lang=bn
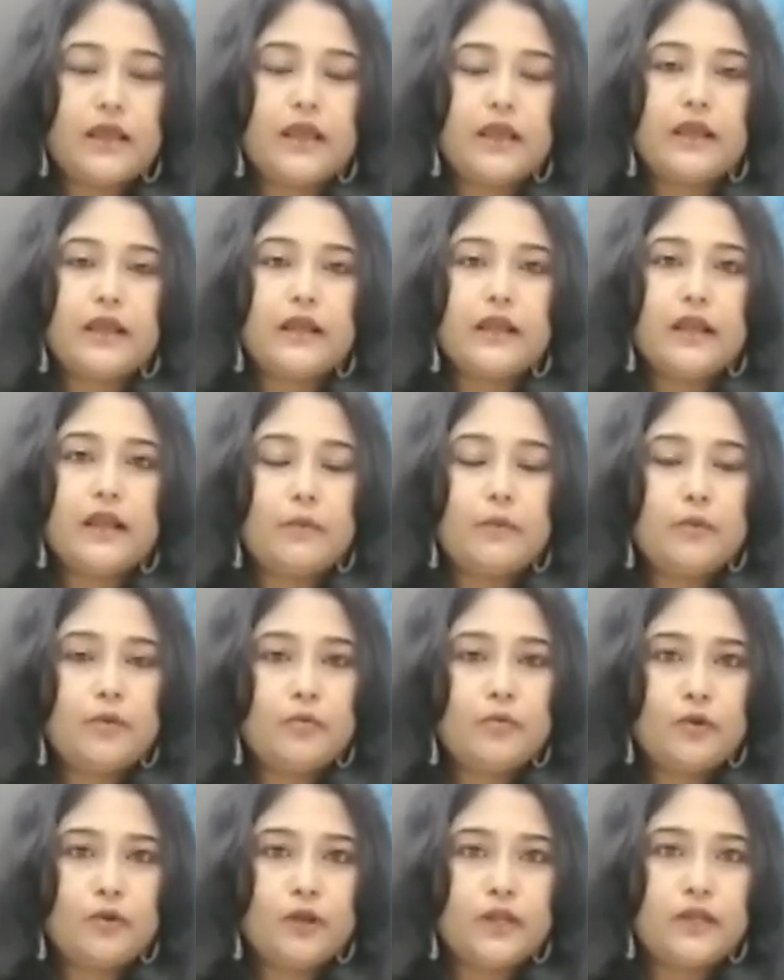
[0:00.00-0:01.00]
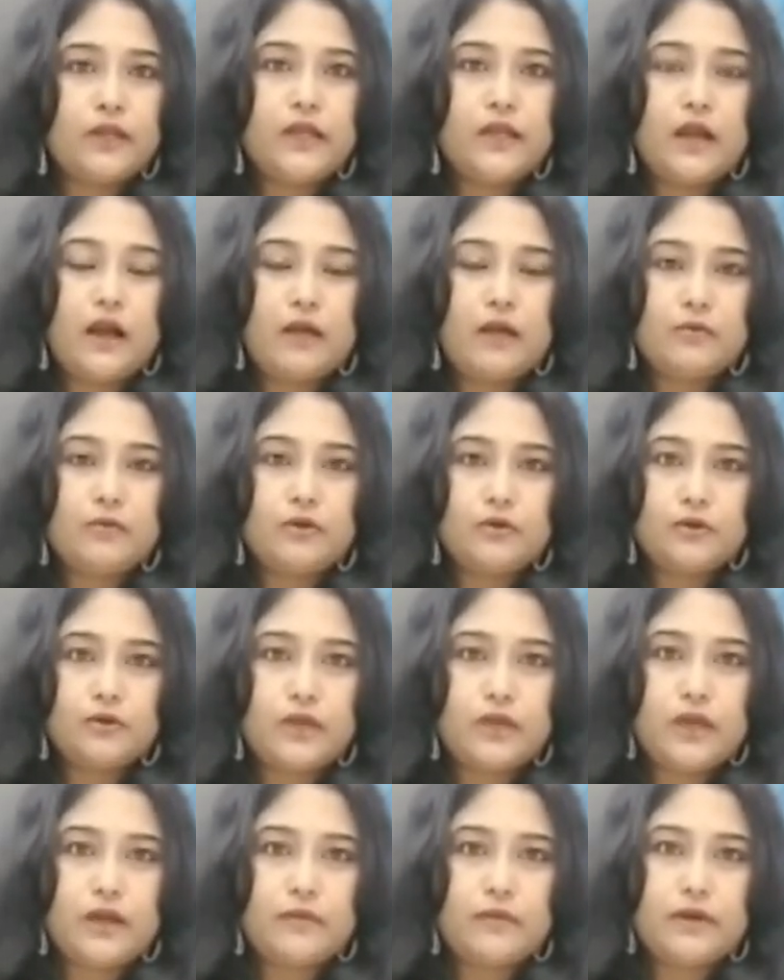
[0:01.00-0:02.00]
এখানে আমি বলে নিই
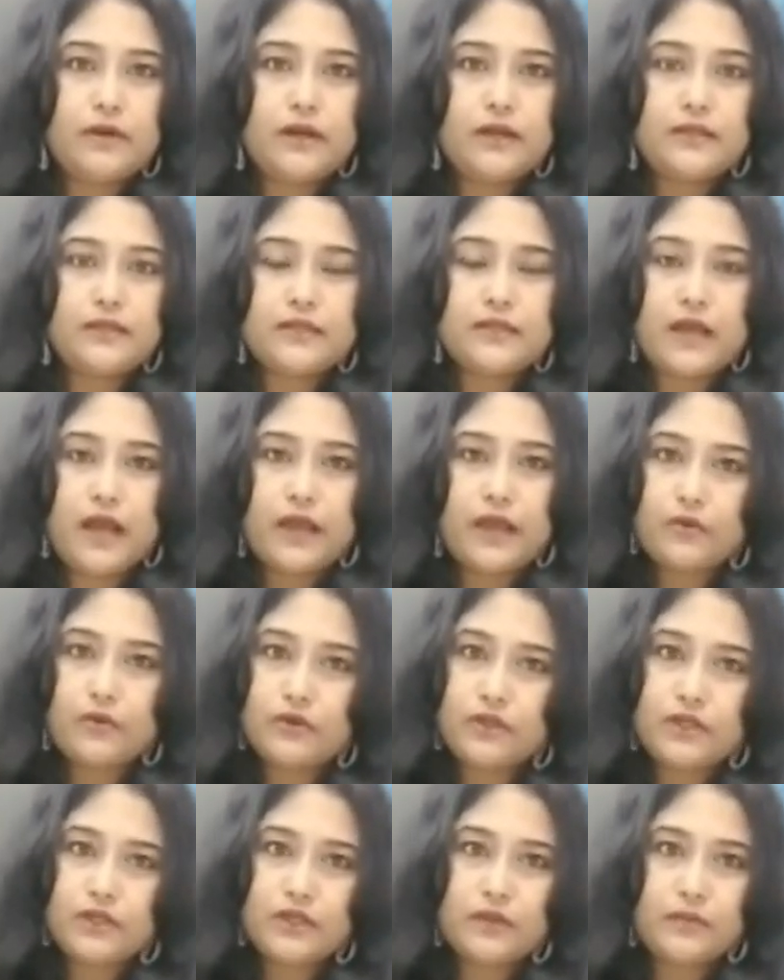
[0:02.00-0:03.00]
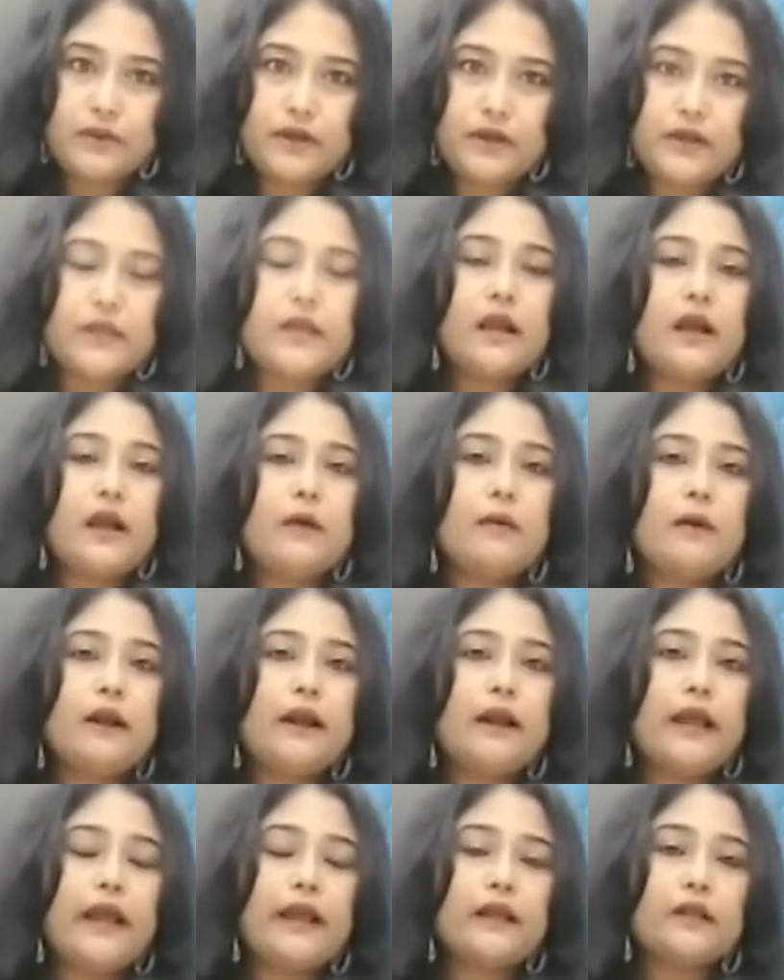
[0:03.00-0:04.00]
আমলকি আমরা ড্রাইও নিতে পারি
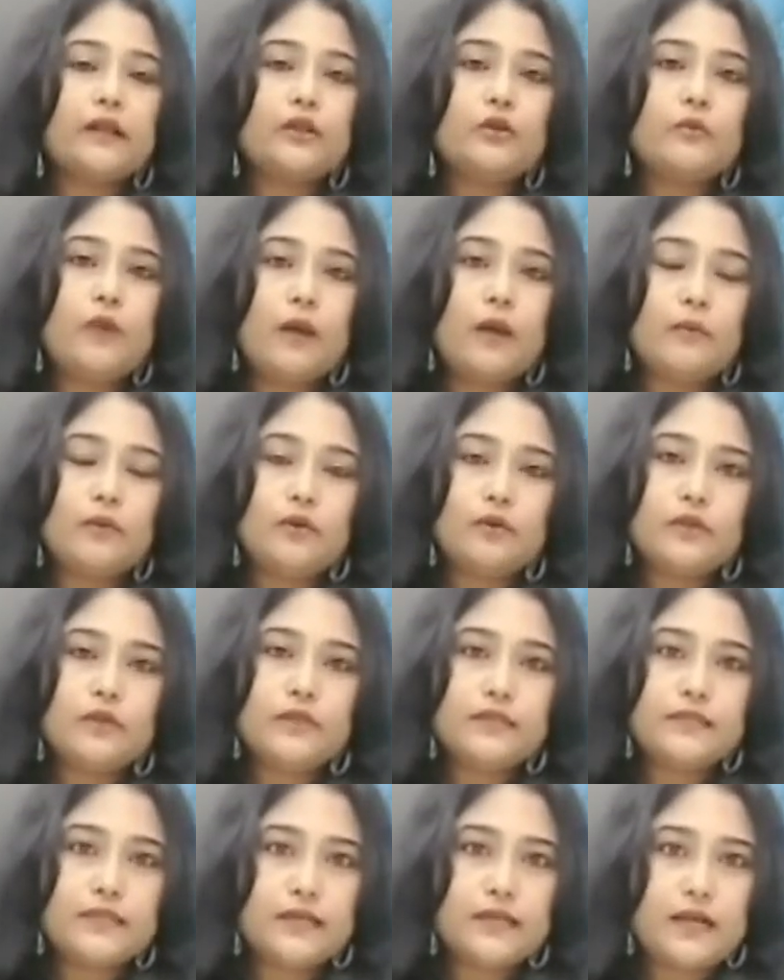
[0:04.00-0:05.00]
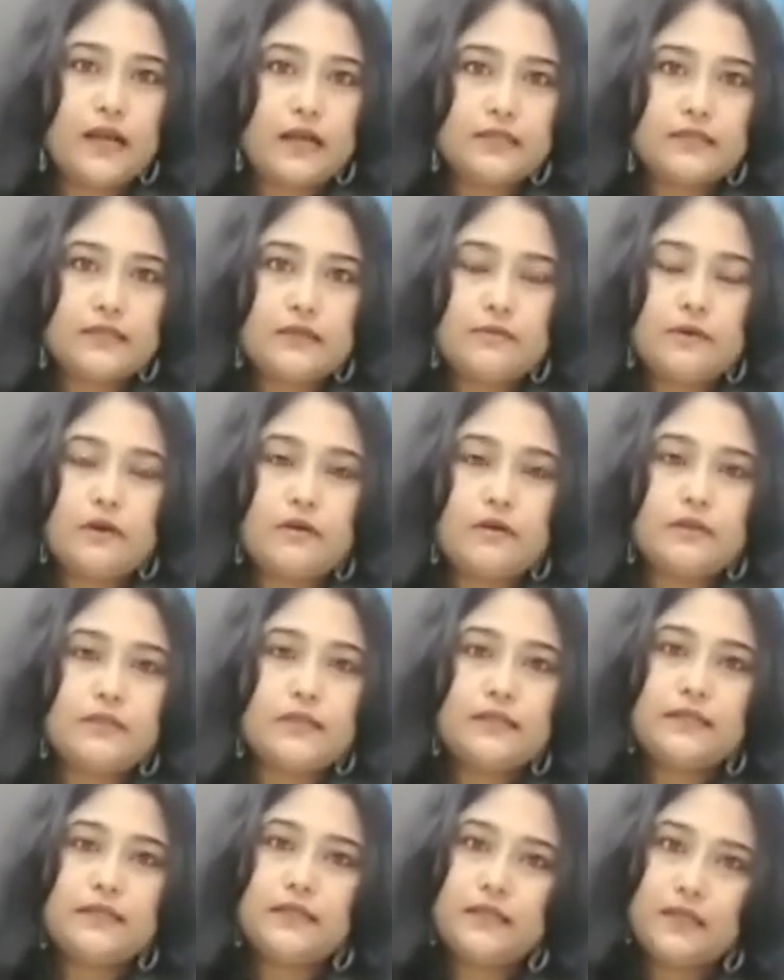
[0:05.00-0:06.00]
আবার একদম আমলকি যেটা কাঁচা পাওয়া
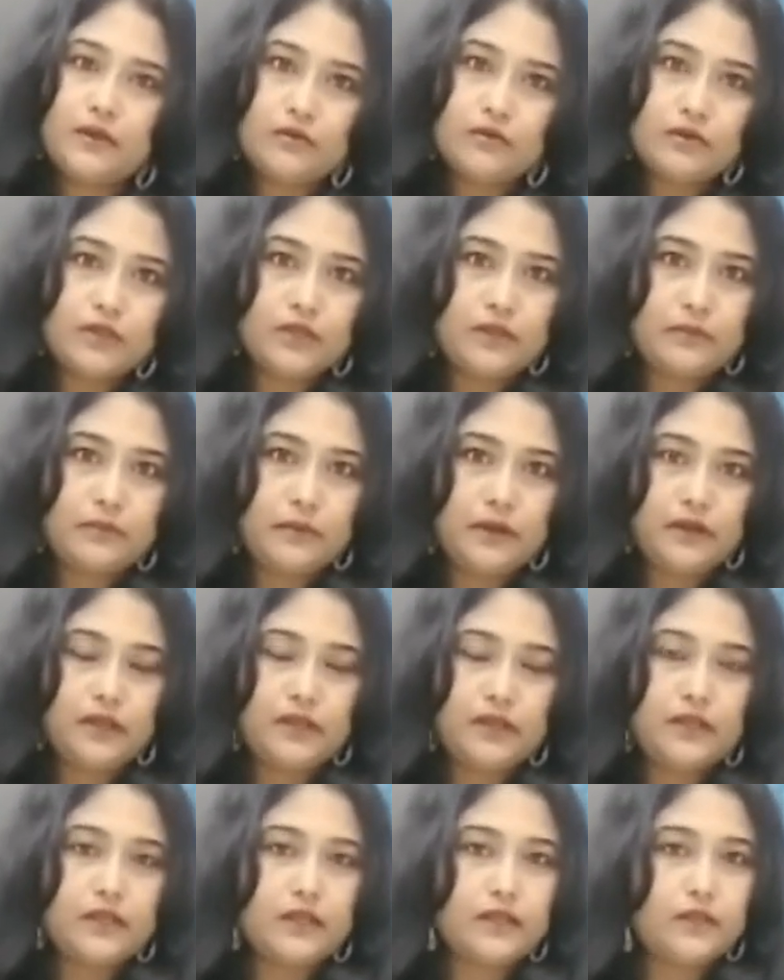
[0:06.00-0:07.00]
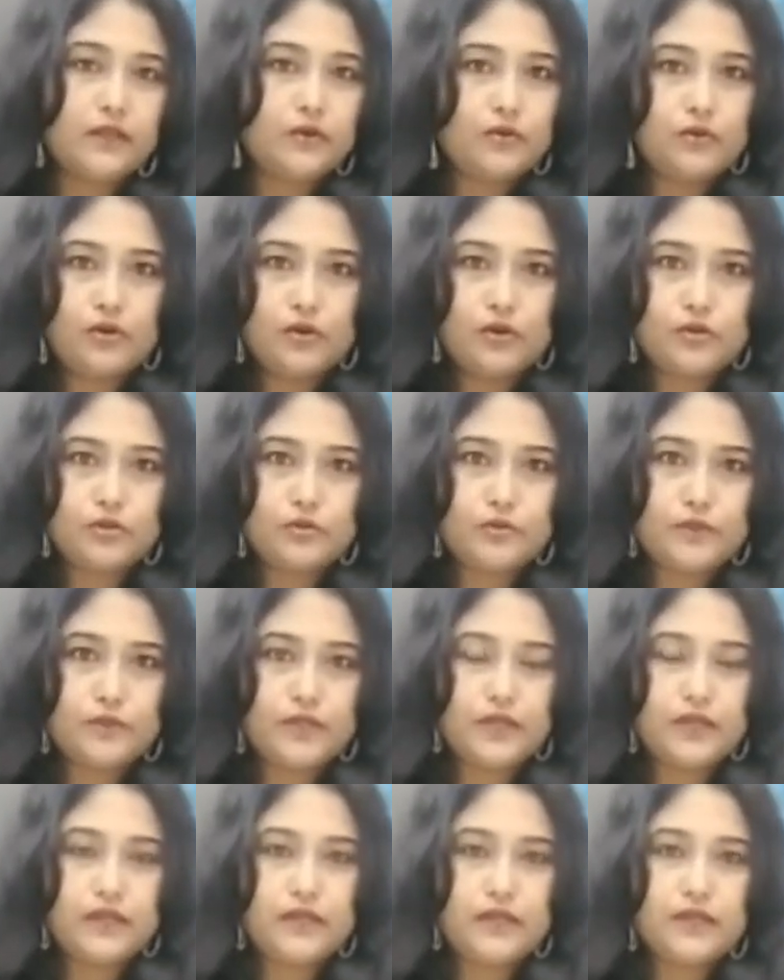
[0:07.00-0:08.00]
যায় সেটাও নিতে পারি তাতে কোনো
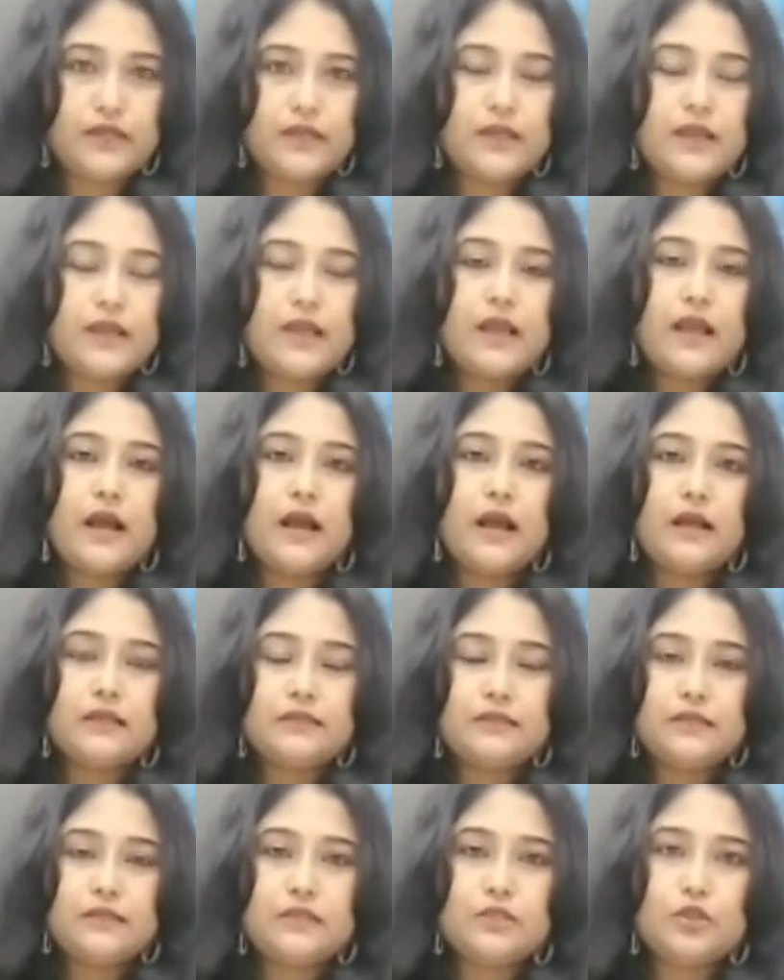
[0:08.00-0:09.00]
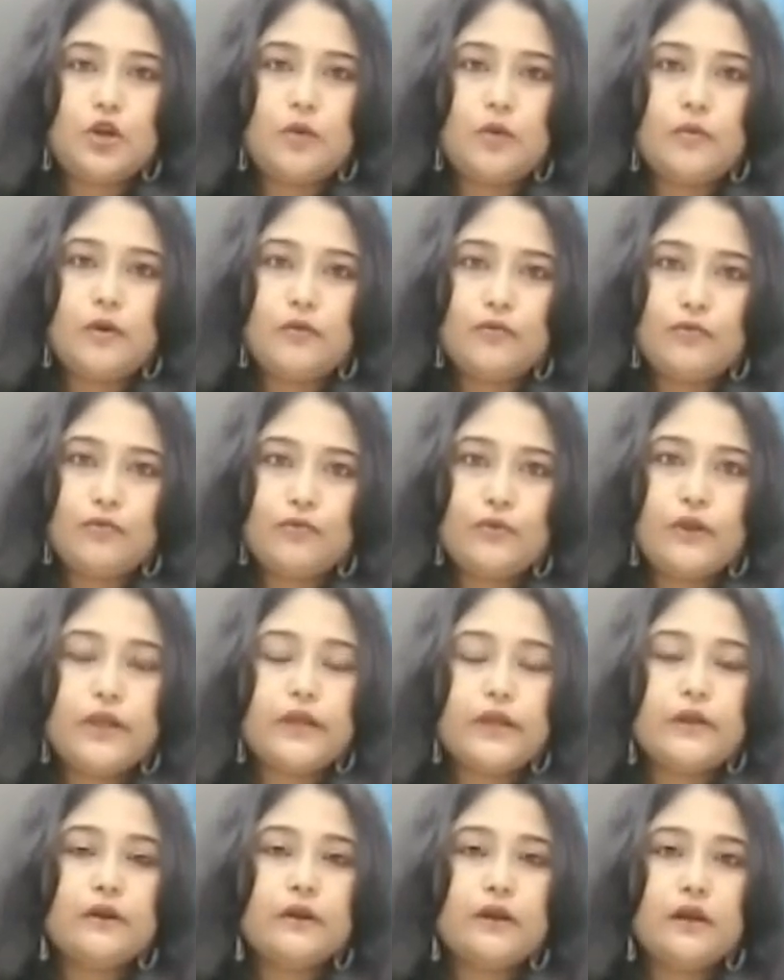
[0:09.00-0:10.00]
অসুবিধা নেই আচ্ছা জবা
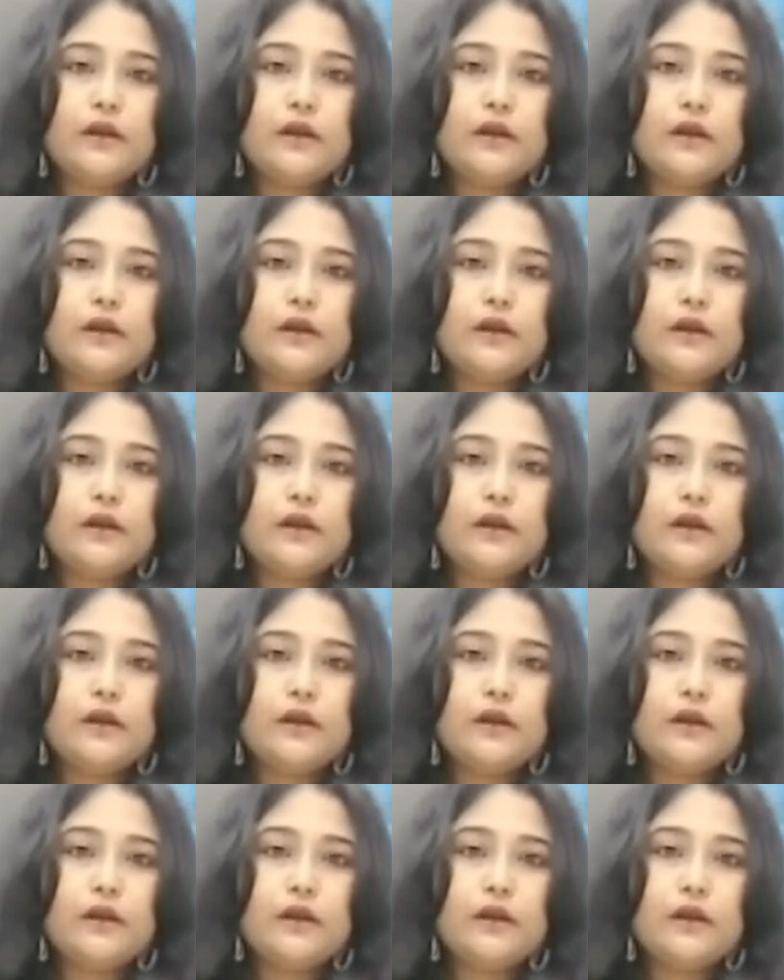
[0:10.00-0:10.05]
ফুলের